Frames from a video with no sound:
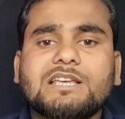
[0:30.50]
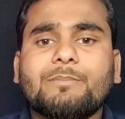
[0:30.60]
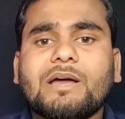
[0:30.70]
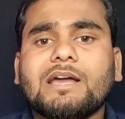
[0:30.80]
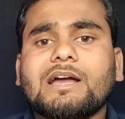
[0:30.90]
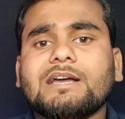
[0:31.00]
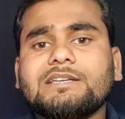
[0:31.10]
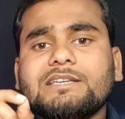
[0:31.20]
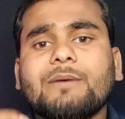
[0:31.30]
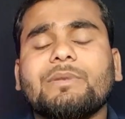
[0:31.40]
चल पाएगा कि
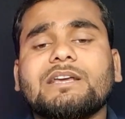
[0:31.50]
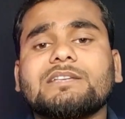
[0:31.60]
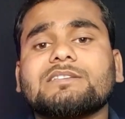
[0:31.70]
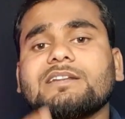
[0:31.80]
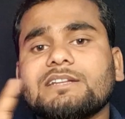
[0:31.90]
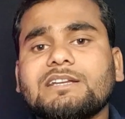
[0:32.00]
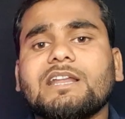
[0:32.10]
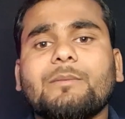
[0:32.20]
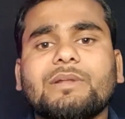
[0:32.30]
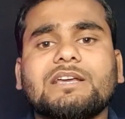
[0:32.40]
ये एप्लीकेशन
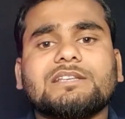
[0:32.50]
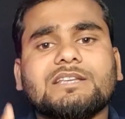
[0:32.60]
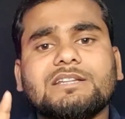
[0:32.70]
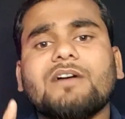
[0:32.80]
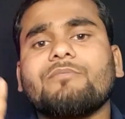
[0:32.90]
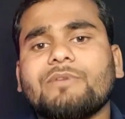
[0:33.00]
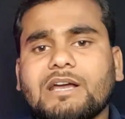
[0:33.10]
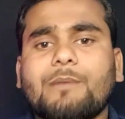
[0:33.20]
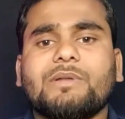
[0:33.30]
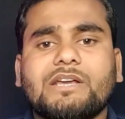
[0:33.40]
रियल एप्लीकेशन या
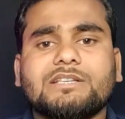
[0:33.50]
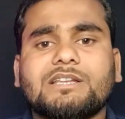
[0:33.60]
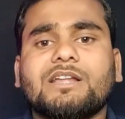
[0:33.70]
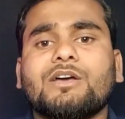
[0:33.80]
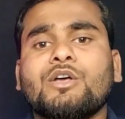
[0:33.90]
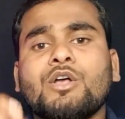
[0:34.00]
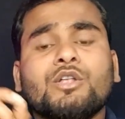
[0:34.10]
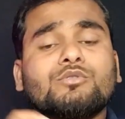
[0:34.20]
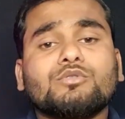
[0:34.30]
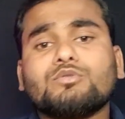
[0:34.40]
फेक एप्लीकेशन है
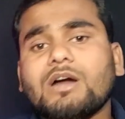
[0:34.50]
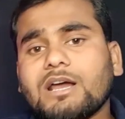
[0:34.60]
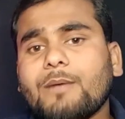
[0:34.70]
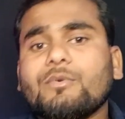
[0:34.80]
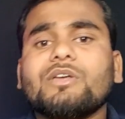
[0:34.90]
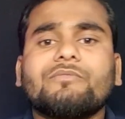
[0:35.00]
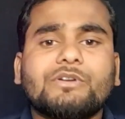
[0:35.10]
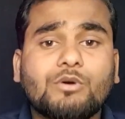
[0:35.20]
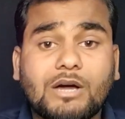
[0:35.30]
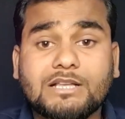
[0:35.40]
दोस्तों अगर आपको ये
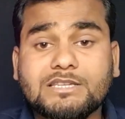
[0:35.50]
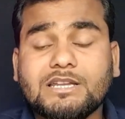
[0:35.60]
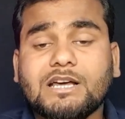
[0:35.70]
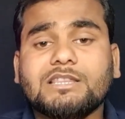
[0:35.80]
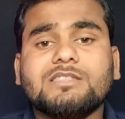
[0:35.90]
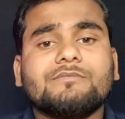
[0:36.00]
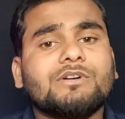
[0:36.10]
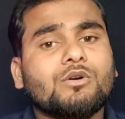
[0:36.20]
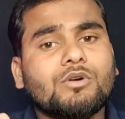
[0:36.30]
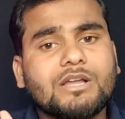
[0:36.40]
वीडियो अच्छी लगती है तो
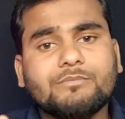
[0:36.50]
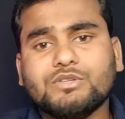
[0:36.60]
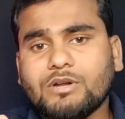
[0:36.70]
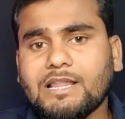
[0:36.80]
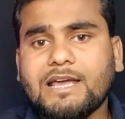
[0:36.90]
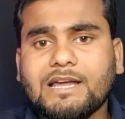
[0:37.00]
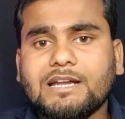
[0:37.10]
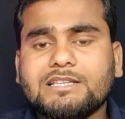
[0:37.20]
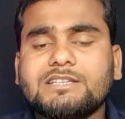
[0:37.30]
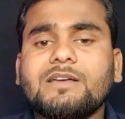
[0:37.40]
वीडियो को डेम से और लाइक कर
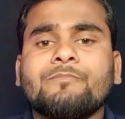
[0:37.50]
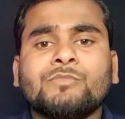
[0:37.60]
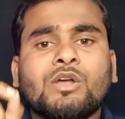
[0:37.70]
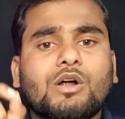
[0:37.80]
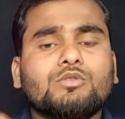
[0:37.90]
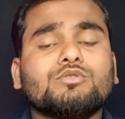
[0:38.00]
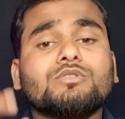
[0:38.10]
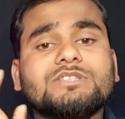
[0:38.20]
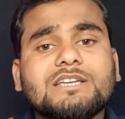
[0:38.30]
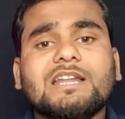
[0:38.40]
दीजिए और
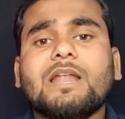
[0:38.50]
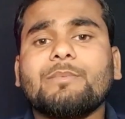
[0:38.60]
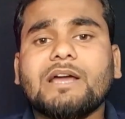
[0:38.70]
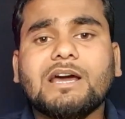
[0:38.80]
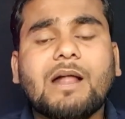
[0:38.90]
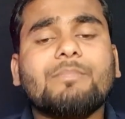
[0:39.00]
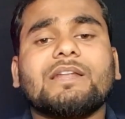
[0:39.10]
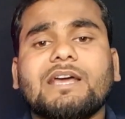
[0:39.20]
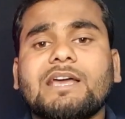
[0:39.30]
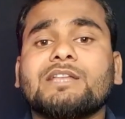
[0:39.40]
दोस्तों चैनल पे अगर आप
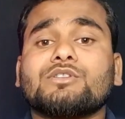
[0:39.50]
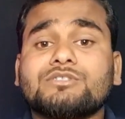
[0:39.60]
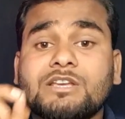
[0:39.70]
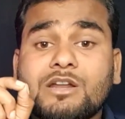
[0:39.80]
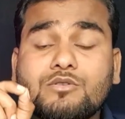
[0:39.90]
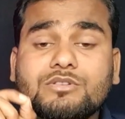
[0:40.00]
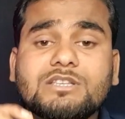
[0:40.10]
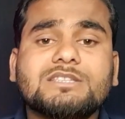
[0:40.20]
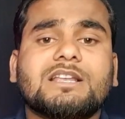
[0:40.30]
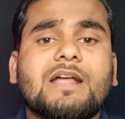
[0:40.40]
नए हैं तो चैनल को
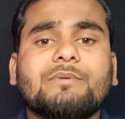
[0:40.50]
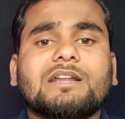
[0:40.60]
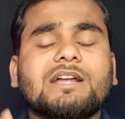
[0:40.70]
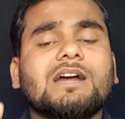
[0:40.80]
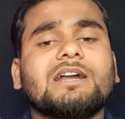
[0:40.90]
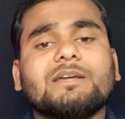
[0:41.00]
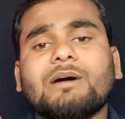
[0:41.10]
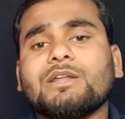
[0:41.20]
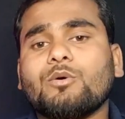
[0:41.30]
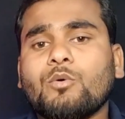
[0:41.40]
सब्सक्राइब करके घंटे
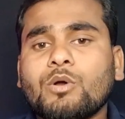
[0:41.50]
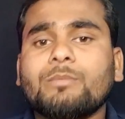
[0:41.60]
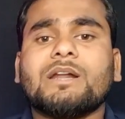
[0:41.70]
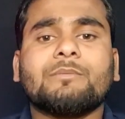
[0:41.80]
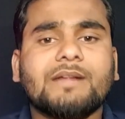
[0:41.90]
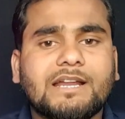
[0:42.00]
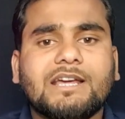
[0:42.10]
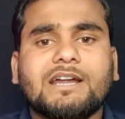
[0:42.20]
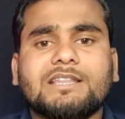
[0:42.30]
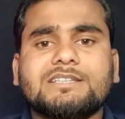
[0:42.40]
वाले ओल बटन पे
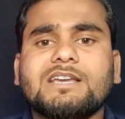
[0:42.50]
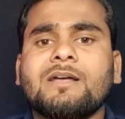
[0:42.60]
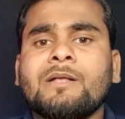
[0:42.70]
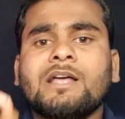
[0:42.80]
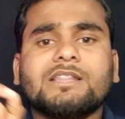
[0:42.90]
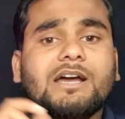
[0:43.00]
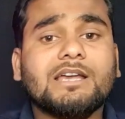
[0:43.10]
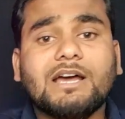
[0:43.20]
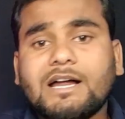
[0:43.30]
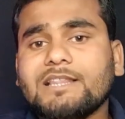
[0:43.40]
क्लिक कर दीजिए
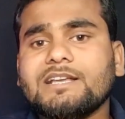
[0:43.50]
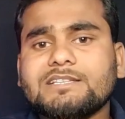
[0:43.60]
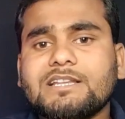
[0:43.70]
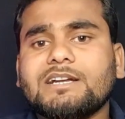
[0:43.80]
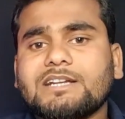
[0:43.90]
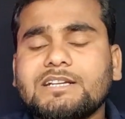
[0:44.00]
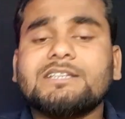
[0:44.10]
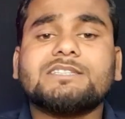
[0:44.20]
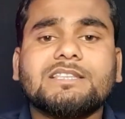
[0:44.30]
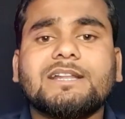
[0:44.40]
ताकि अर्निंग से रिलेटेड
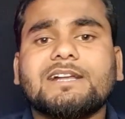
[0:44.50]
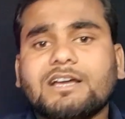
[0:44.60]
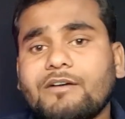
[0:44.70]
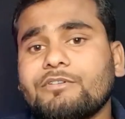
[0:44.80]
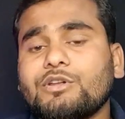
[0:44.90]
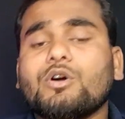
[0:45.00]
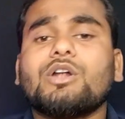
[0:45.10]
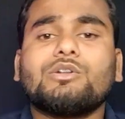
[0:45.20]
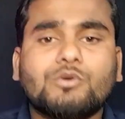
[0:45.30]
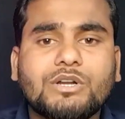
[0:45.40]
इसी तरीके का वीडियो का
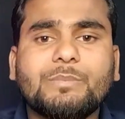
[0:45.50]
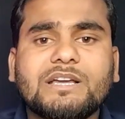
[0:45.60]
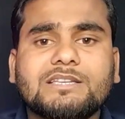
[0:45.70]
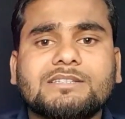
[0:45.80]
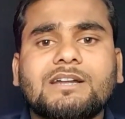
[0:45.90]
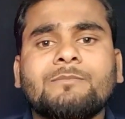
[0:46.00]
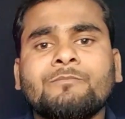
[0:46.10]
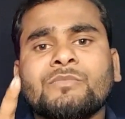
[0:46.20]
नोटिफिकेशन